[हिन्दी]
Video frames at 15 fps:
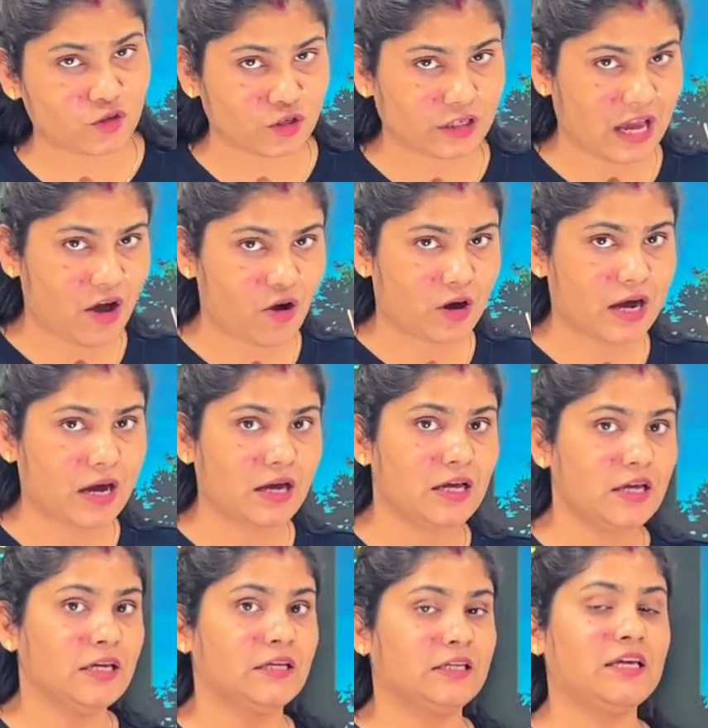तो क्या होगा
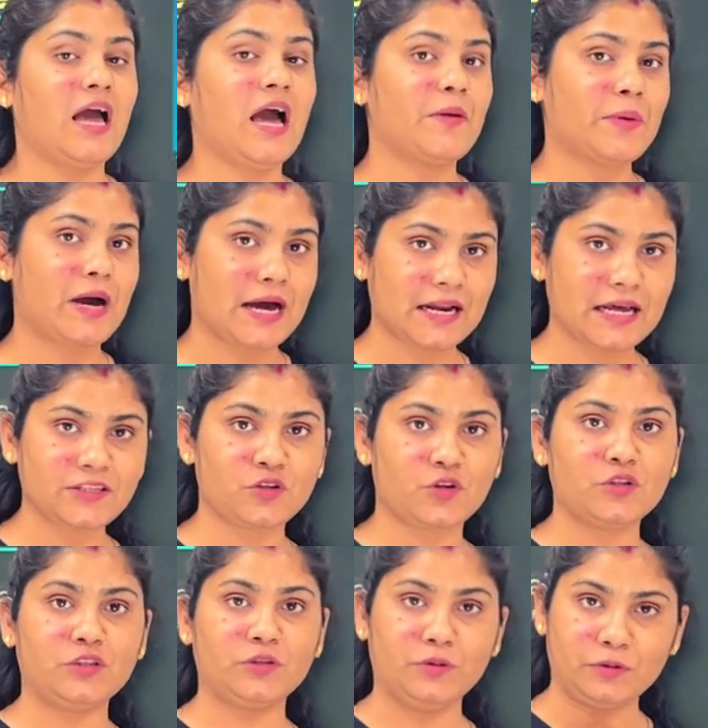कि हमारा जो